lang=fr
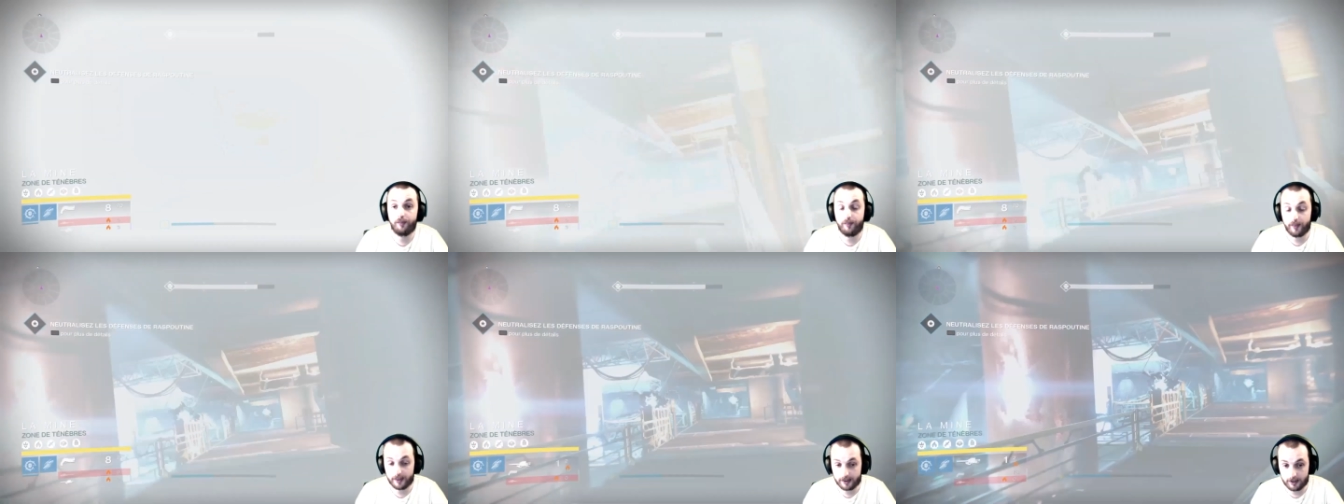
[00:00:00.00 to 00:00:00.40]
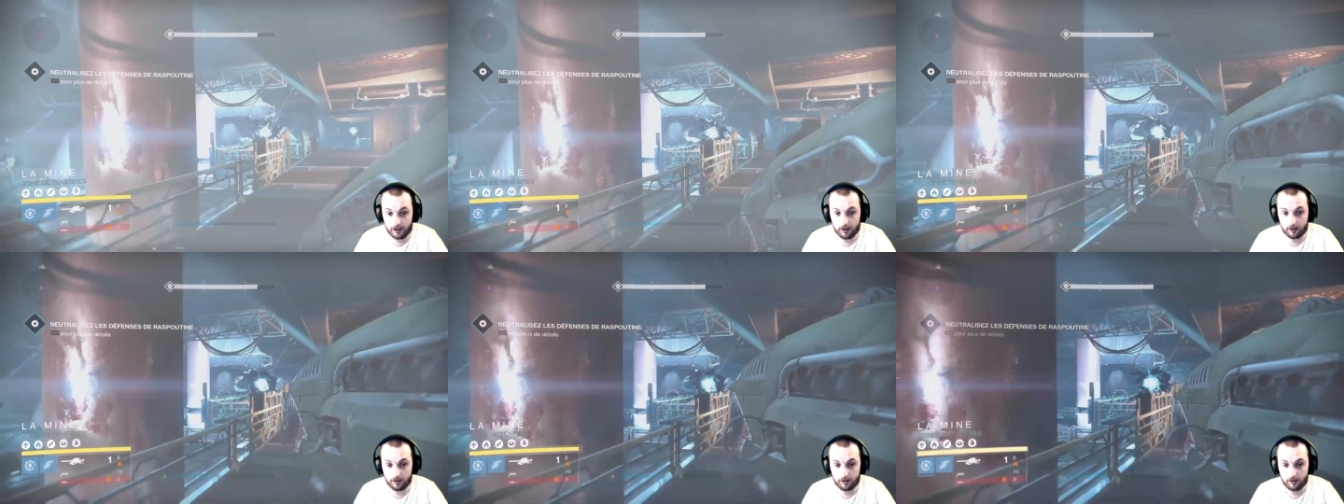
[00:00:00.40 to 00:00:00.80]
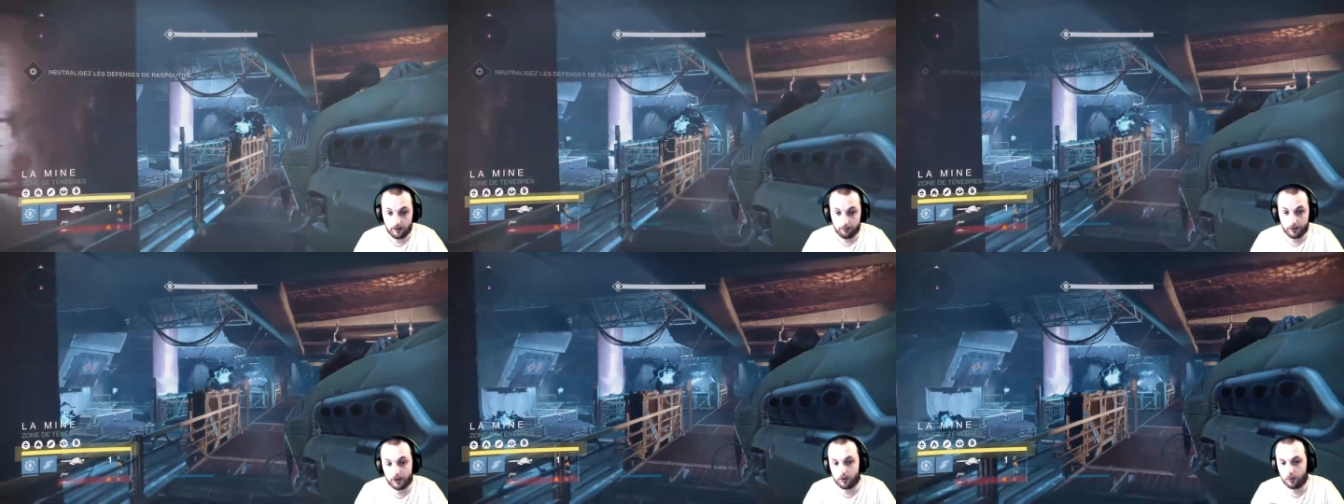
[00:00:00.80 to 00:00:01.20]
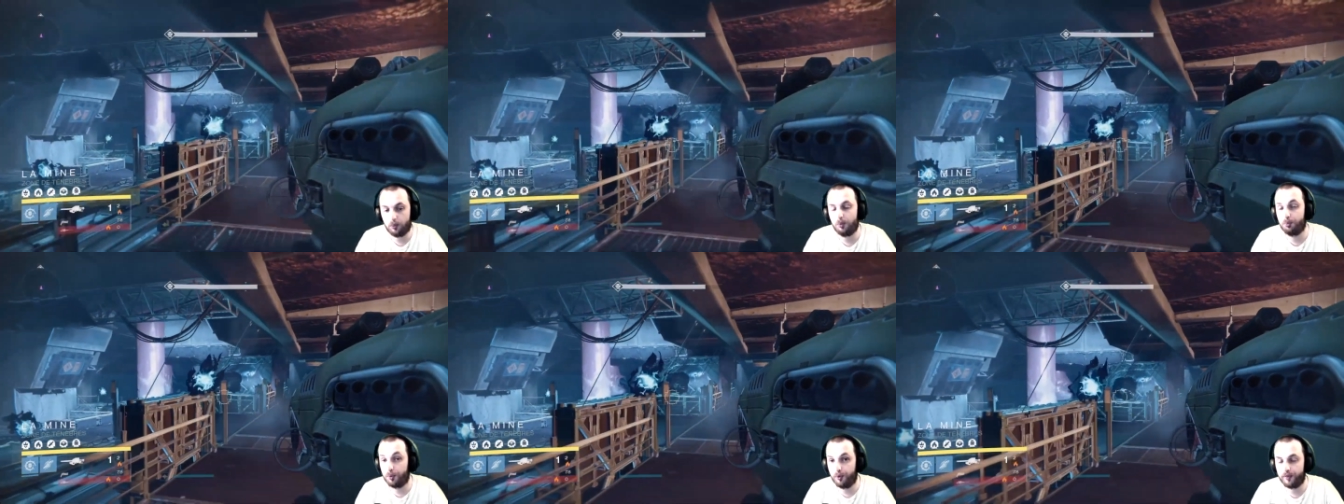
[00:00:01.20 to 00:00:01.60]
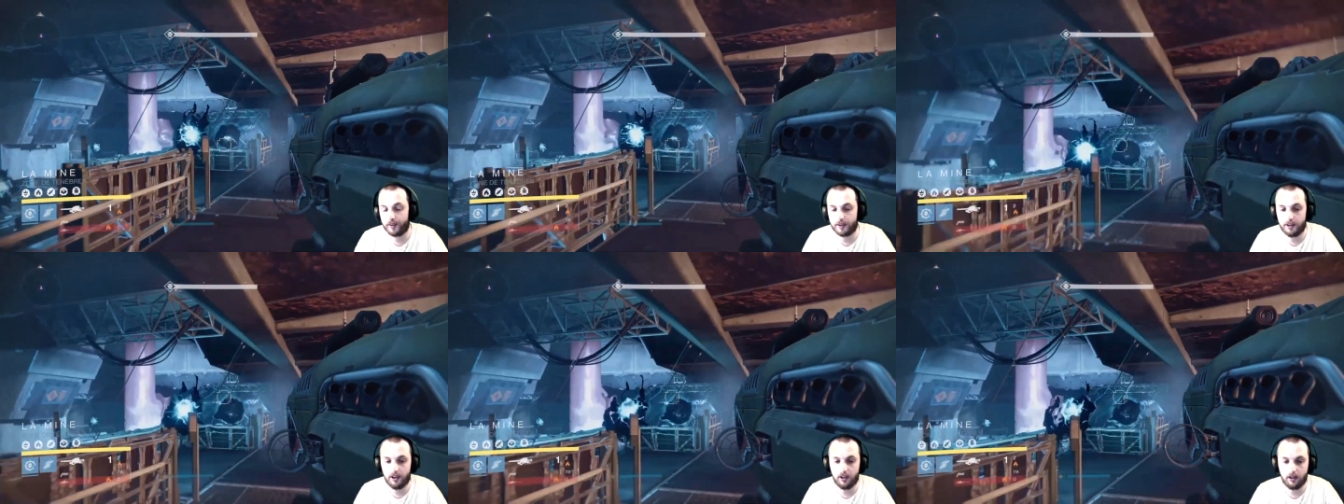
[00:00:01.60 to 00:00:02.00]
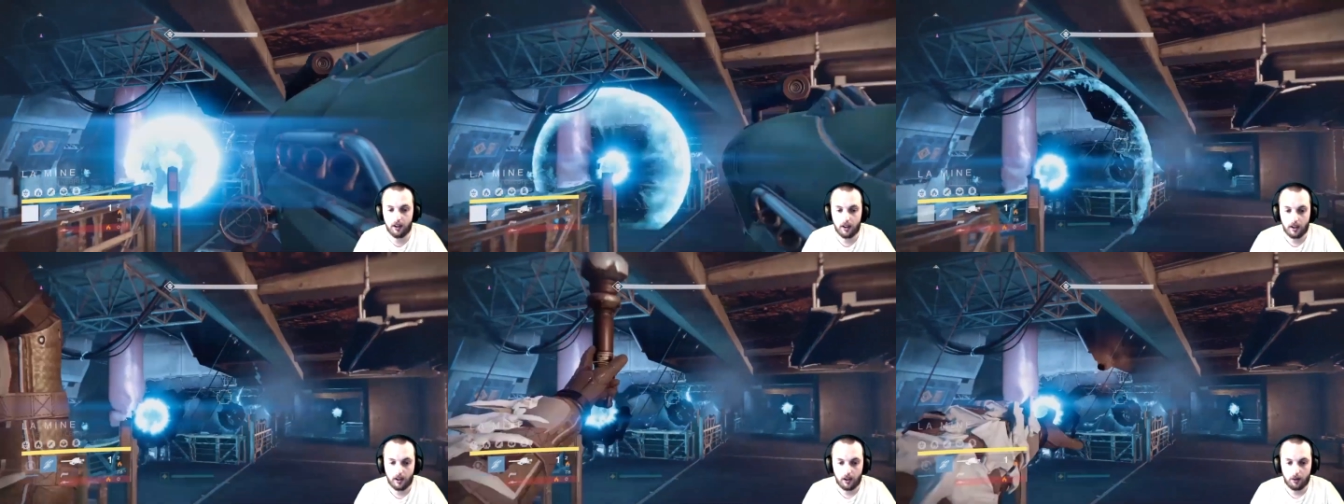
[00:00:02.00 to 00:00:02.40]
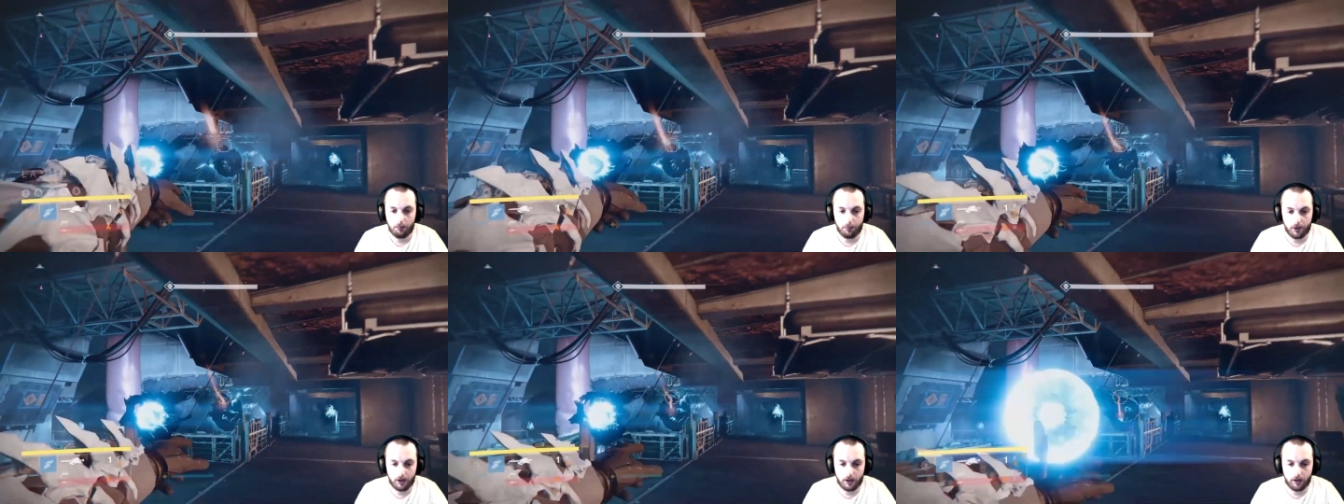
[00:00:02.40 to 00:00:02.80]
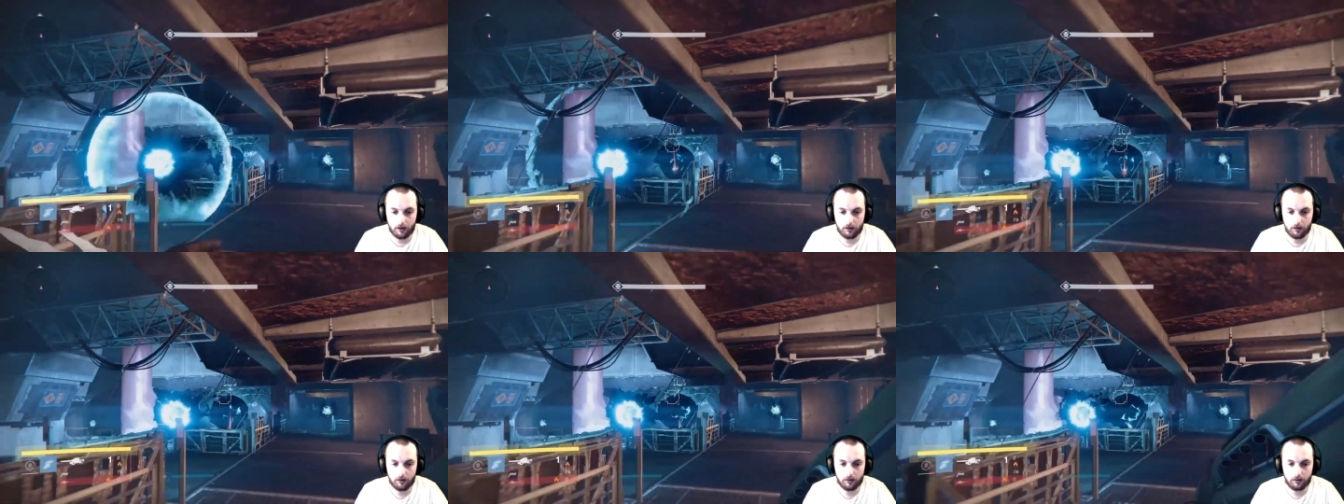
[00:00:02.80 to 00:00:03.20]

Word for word: plus facile, bah sur coup plus facile. Mais là,